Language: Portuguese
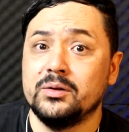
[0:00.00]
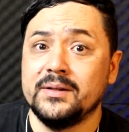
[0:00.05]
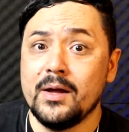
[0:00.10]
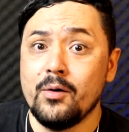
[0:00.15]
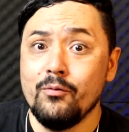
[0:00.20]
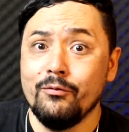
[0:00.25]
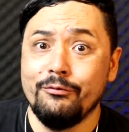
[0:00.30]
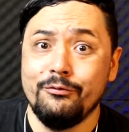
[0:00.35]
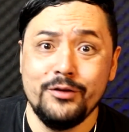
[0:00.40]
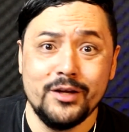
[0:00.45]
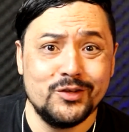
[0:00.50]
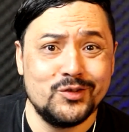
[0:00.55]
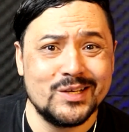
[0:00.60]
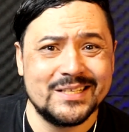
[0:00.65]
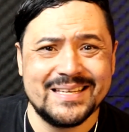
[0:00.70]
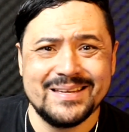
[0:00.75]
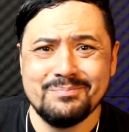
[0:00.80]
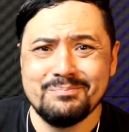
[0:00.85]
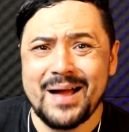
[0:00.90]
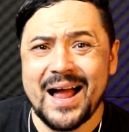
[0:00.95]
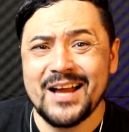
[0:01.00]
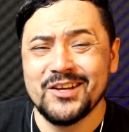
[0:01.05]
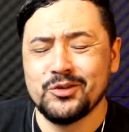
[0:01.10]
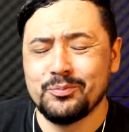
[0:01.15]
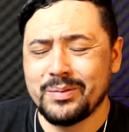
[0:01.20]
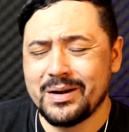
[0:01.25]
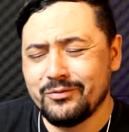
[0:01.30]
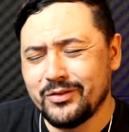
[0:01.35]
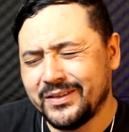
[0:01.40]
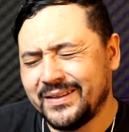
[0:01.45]
Tem um vídeo aqui
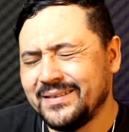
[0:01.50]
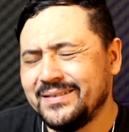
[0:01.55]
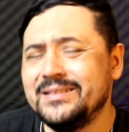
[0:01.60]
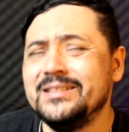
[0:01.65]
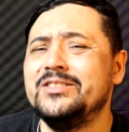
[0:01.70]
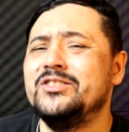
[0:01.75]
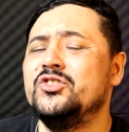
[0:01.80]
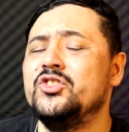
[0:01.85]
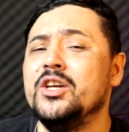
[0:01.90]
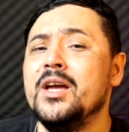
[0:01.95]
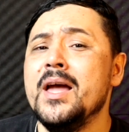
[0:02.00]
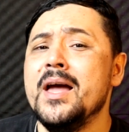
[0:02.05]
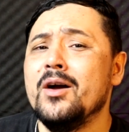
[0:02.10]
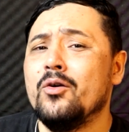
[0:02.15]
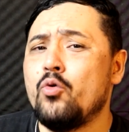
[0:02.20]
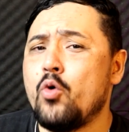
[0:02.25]
embaixo para você assistir